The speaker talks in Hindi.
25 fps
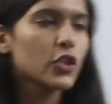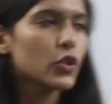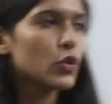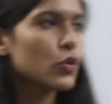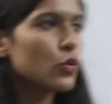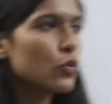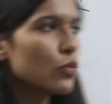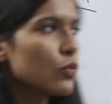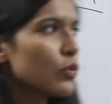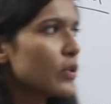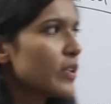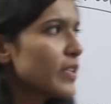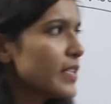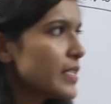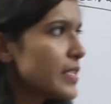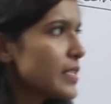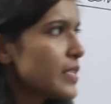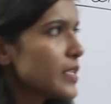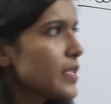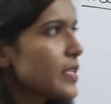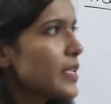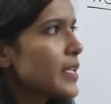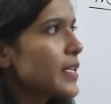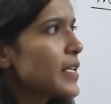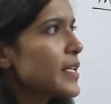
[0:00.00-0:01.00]
तो
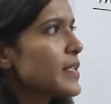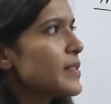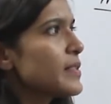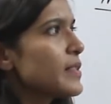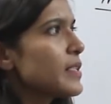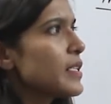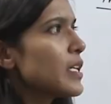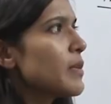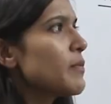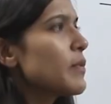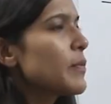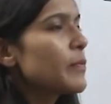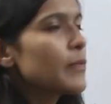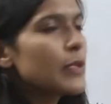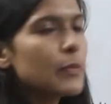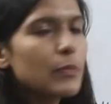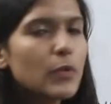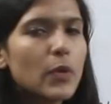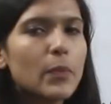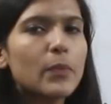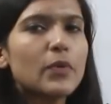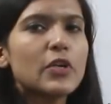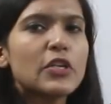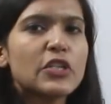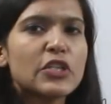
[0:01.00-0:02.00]
किस तरीके से हम अपनी
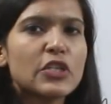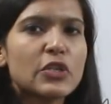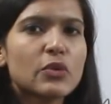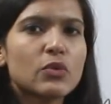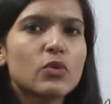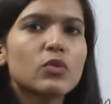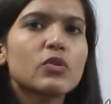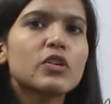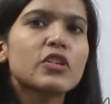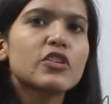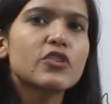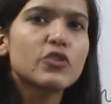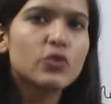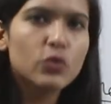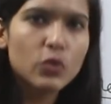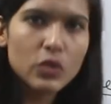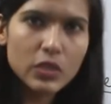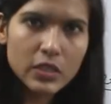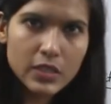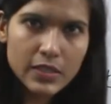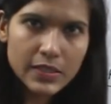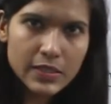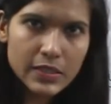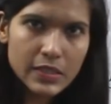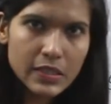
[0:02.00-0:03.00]
पॉपुलेशन को
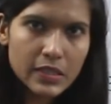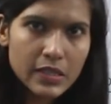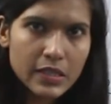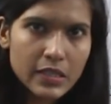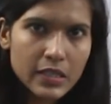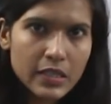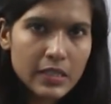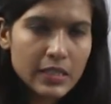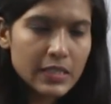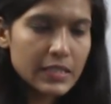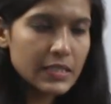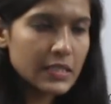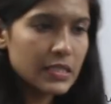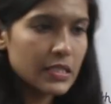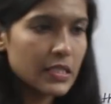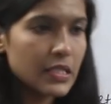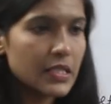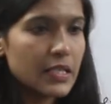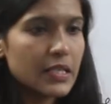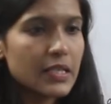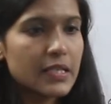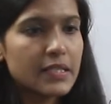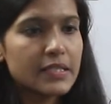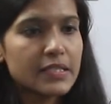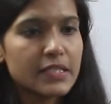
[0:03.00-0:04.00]
कंट्रोल कर सकते हैं किस
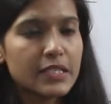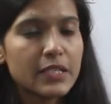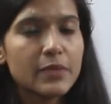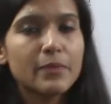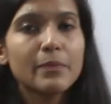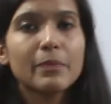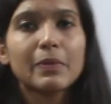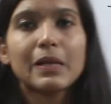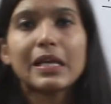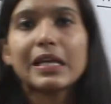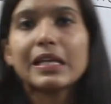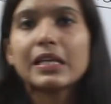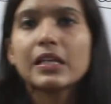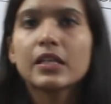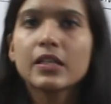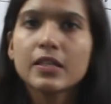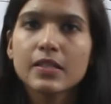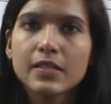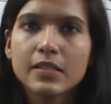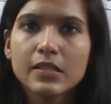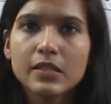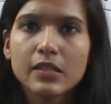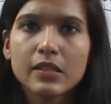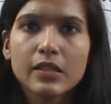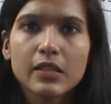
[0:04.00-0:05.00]
तरीके से हम प्लानिंग
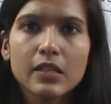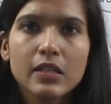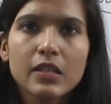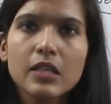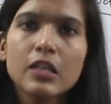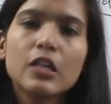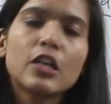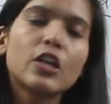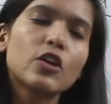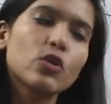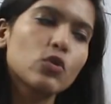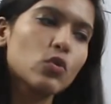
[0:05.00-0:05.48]
कर सकते हैं